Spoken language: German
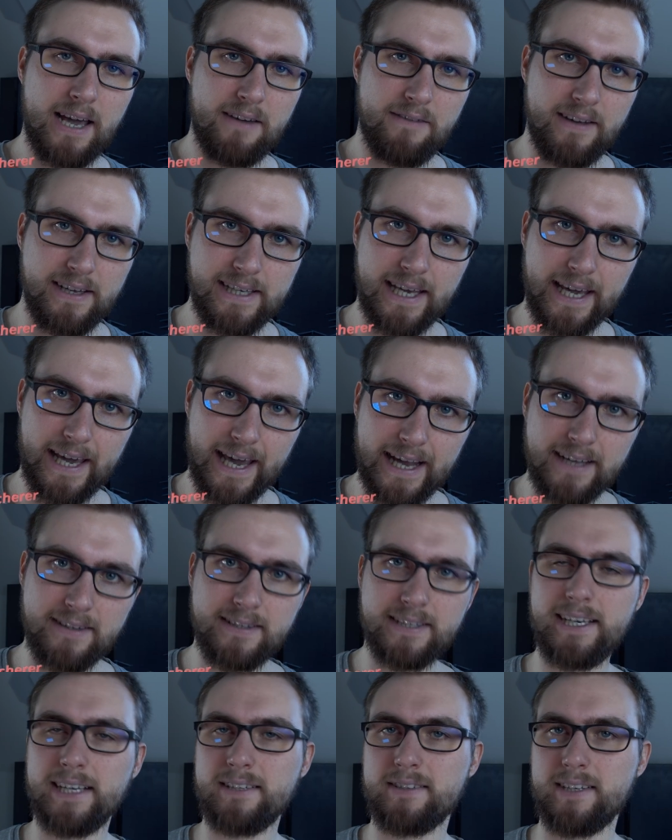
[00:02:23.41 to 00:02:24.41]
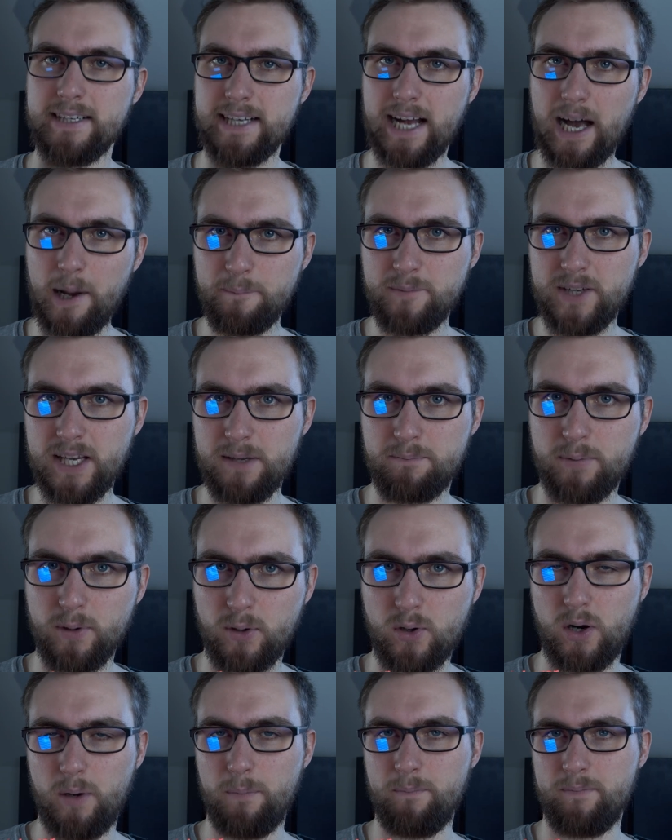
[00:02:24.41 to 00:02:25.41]
Wenn Geräte jetzt ein Update
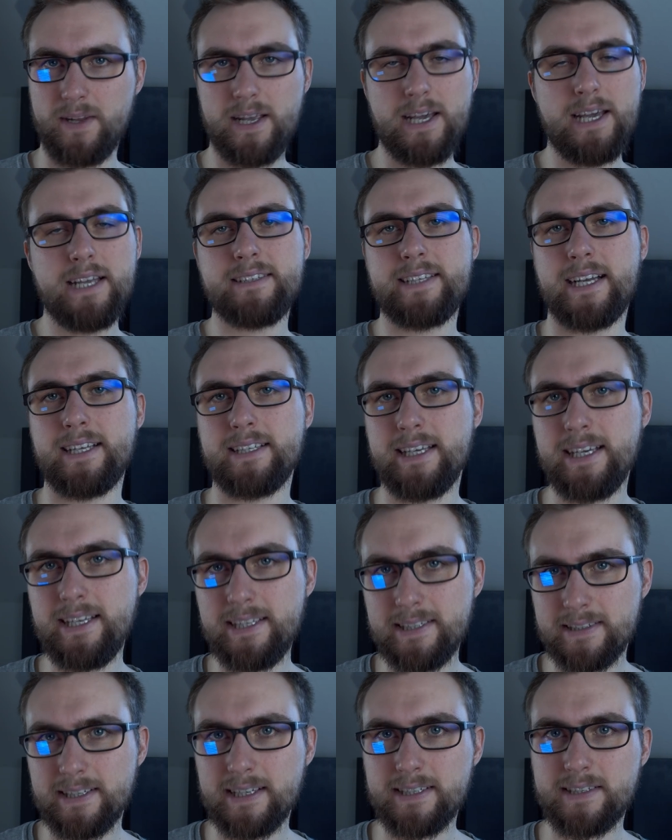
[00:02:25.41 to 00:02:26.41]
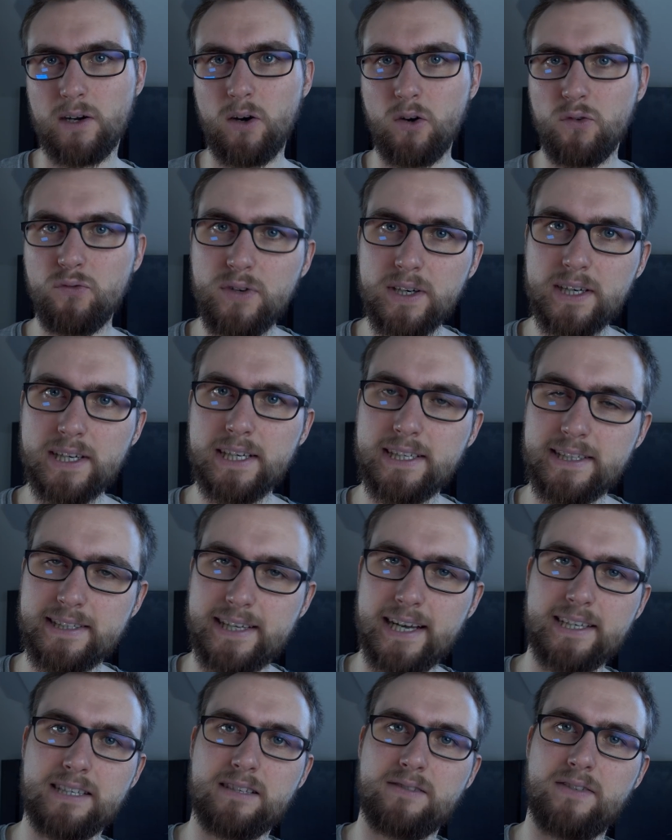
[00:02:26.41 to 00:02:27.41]
bekommen, dann ist das auch wirklich
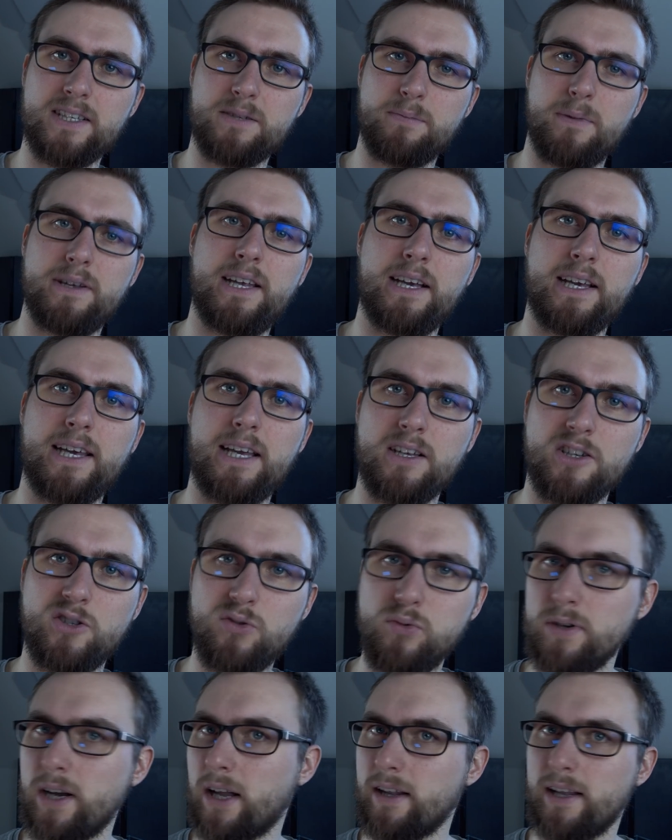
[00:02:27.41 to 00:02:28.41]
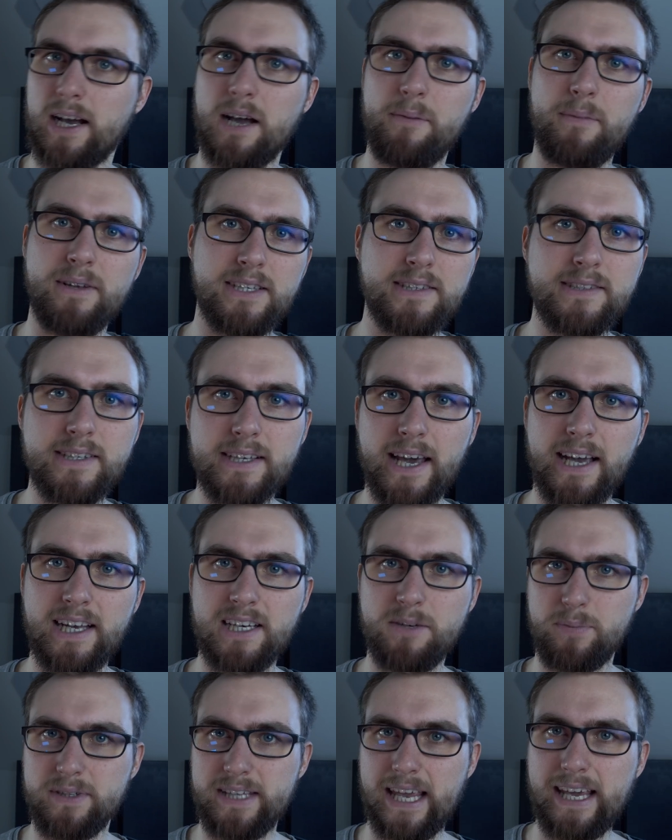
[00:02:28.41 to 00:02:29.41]
das, was man dagegen tun kann. Dann kann man diese
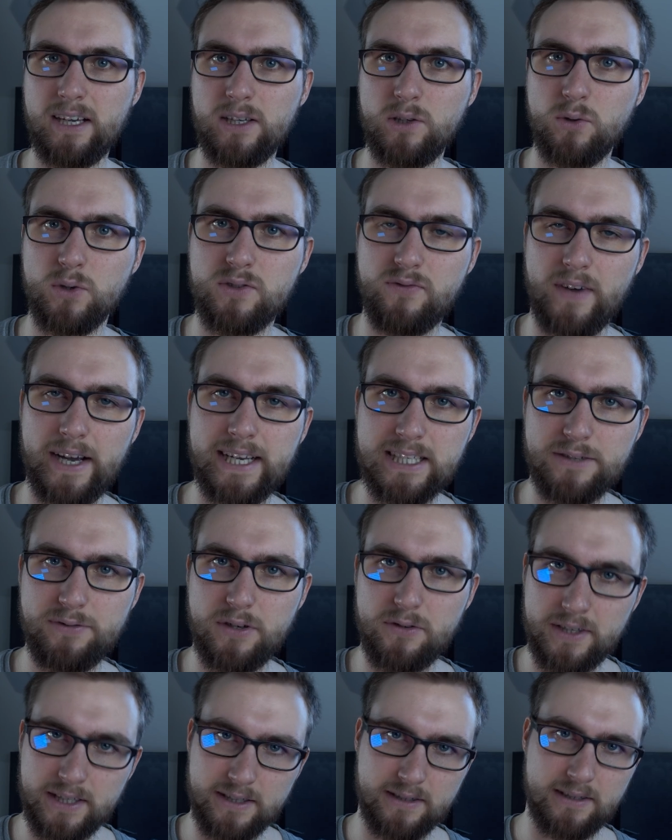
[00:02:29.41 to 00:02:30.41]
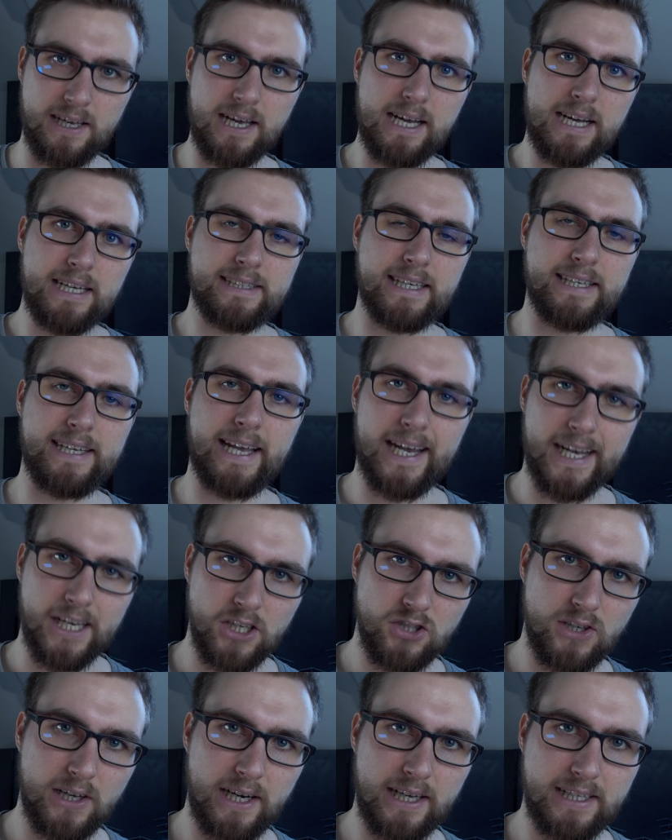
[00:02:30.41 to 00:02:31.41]
Geräte bedenkenlos weiterverwenden, denn der
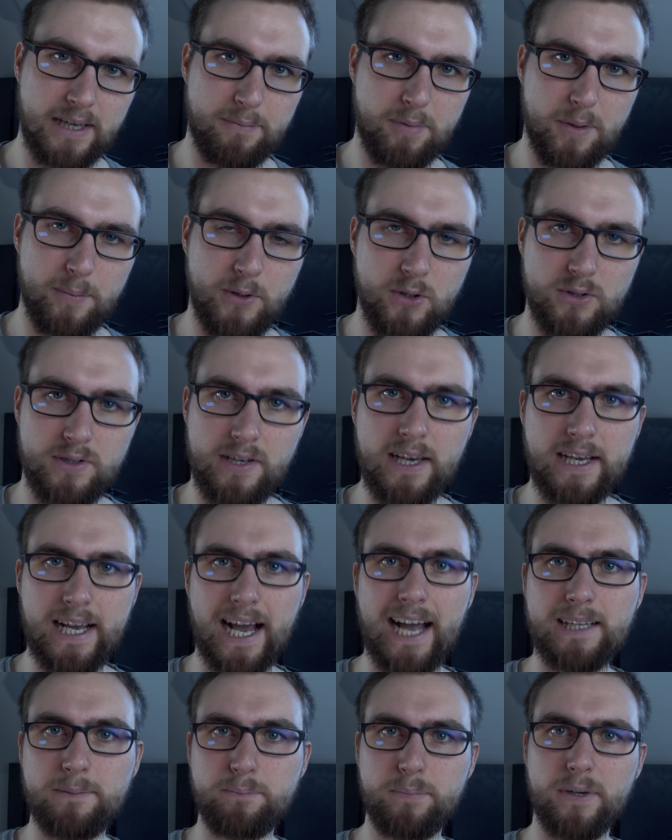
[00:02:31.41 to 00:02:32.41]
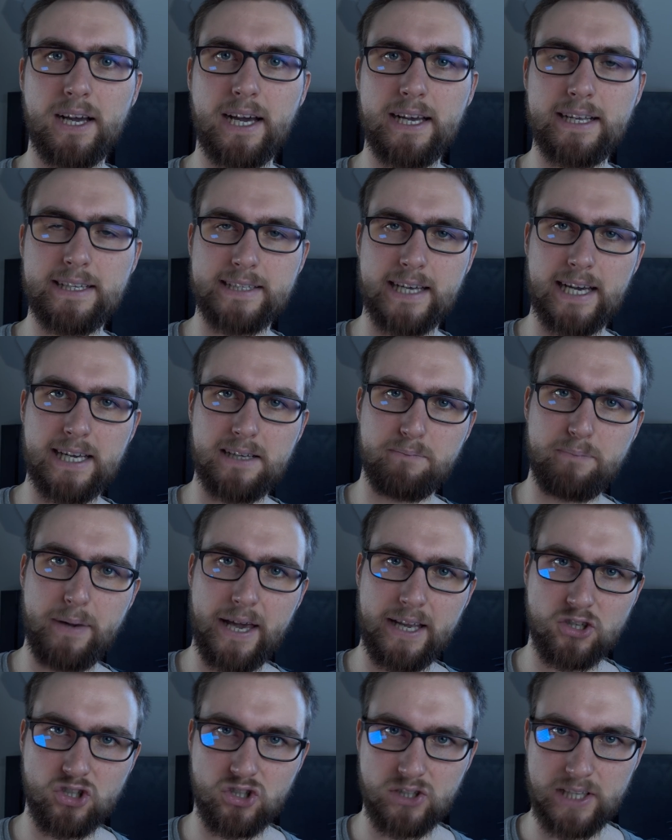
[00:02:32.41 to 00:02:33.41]
Hersteller der Bibliothek hat bereits einen
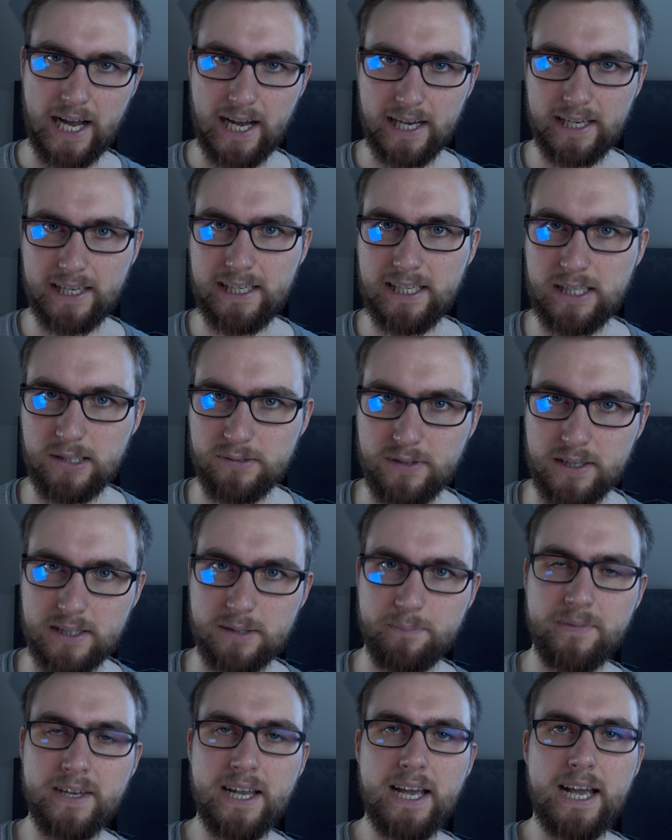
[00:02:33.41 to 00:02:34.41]
Patch nachgeliefert.